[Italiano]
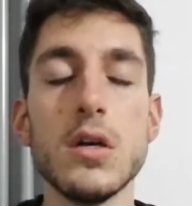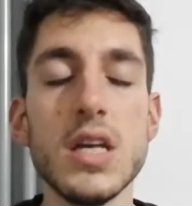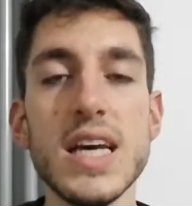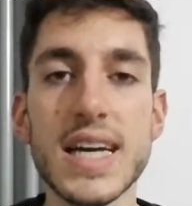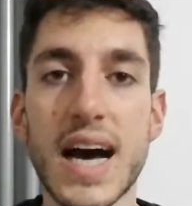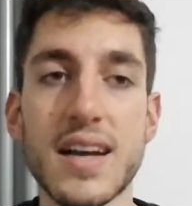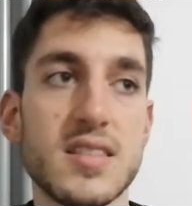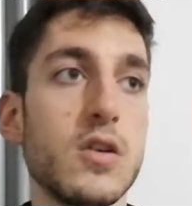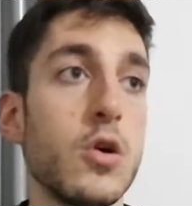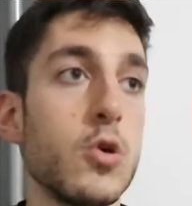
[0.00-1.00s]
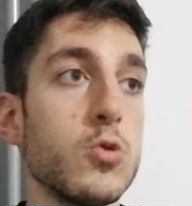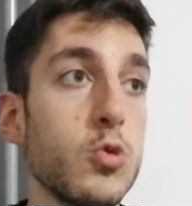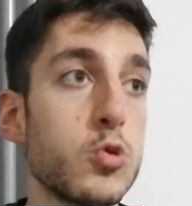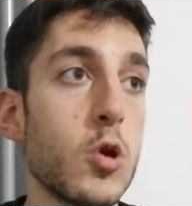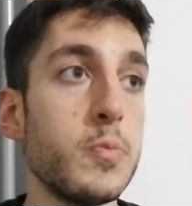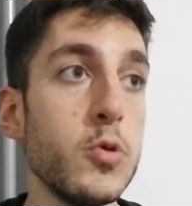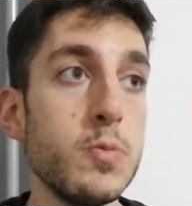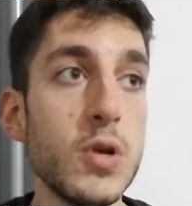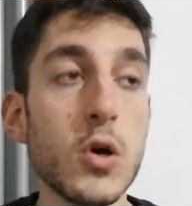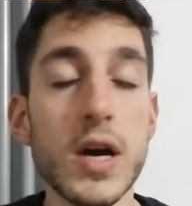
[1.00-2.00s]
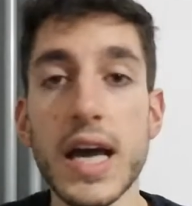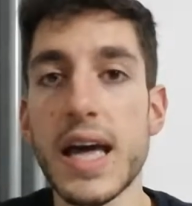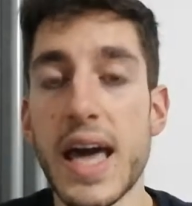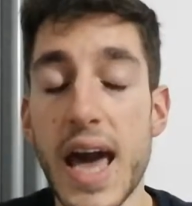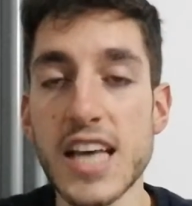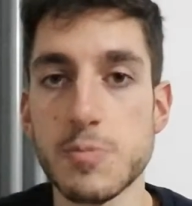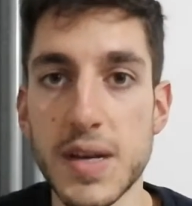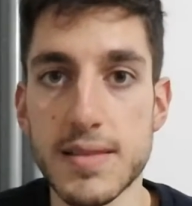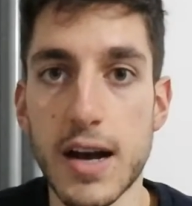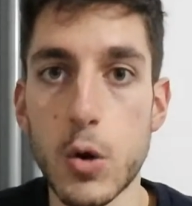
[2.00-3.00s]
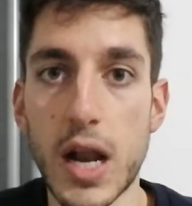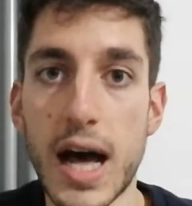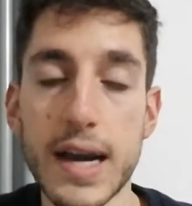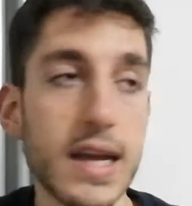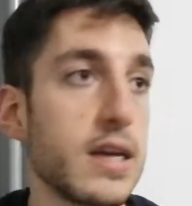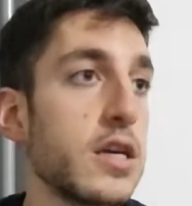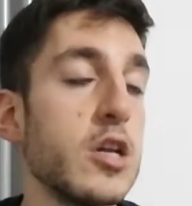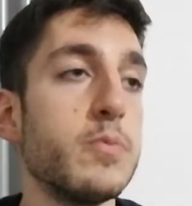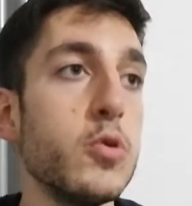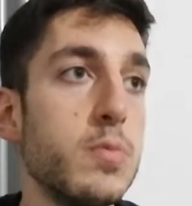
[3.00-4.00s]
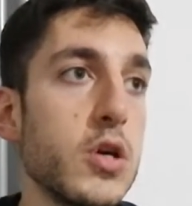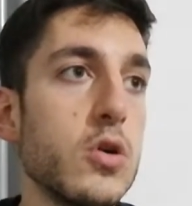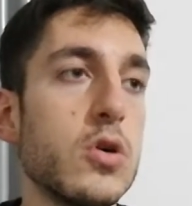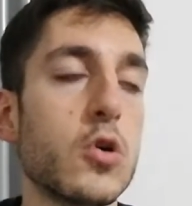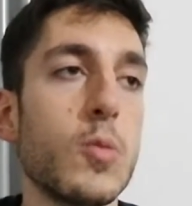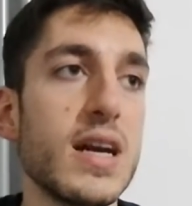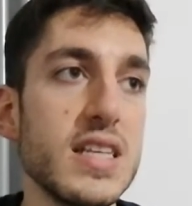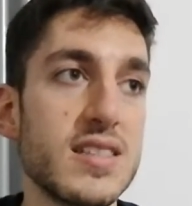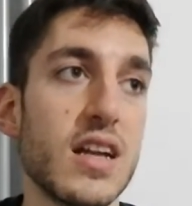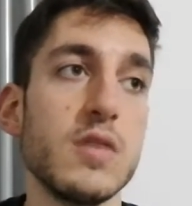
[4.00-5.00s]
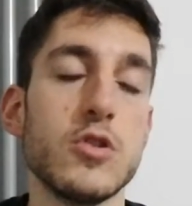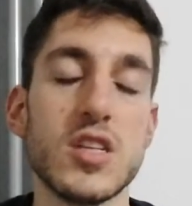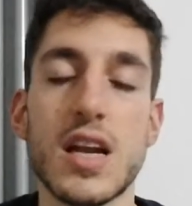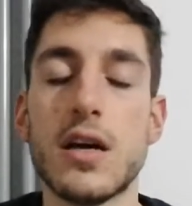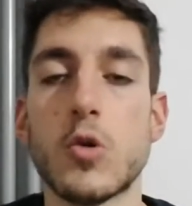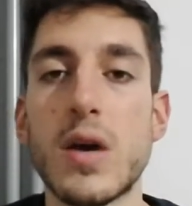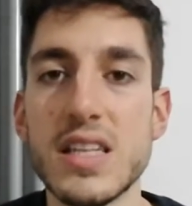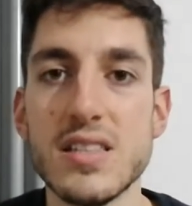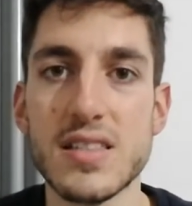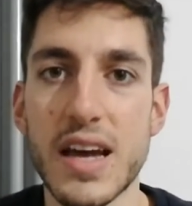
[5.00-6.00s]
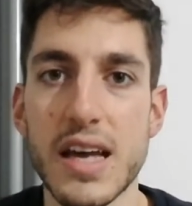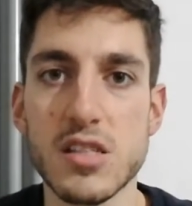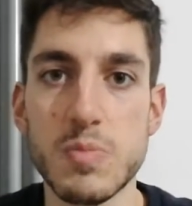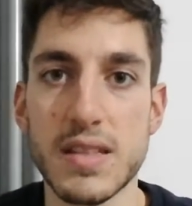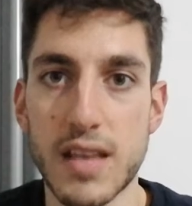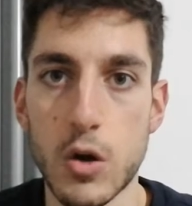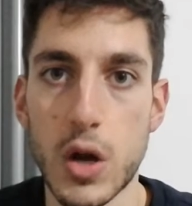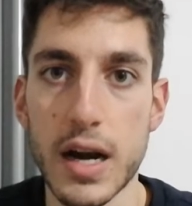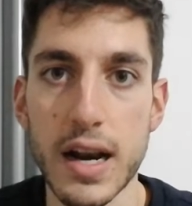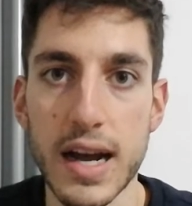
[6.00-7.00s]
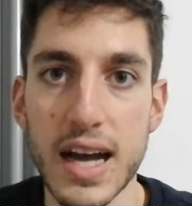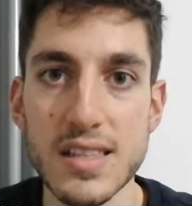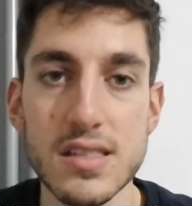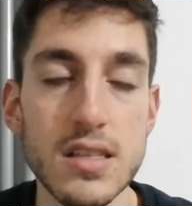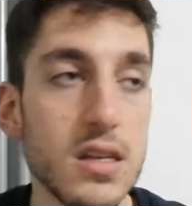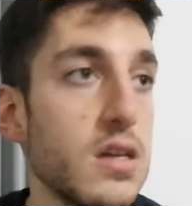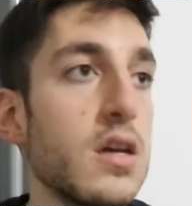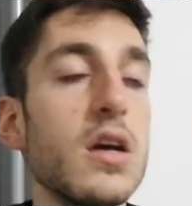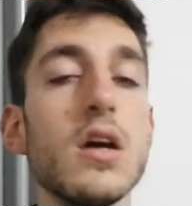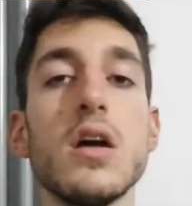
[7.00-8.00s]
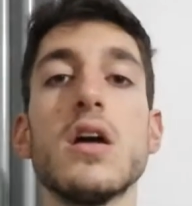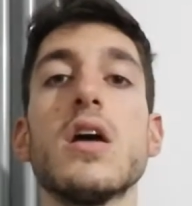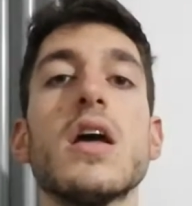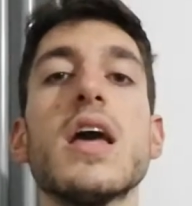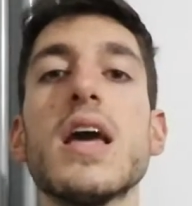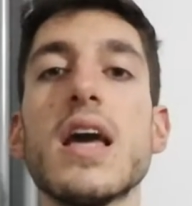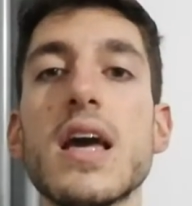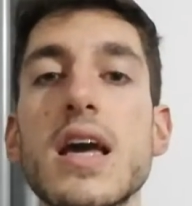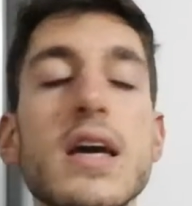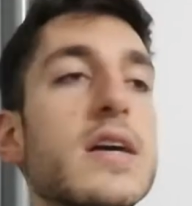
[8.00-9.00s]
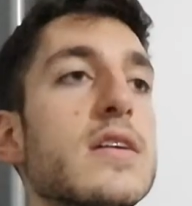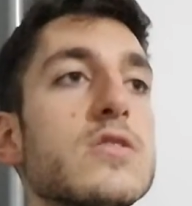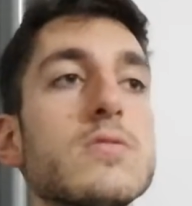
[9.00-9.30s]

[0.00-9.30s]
in casa, con tutto il pubblico che è spettacolare, il pubblico romanista, la tifoseria romanista è spettacolare ragazzi, e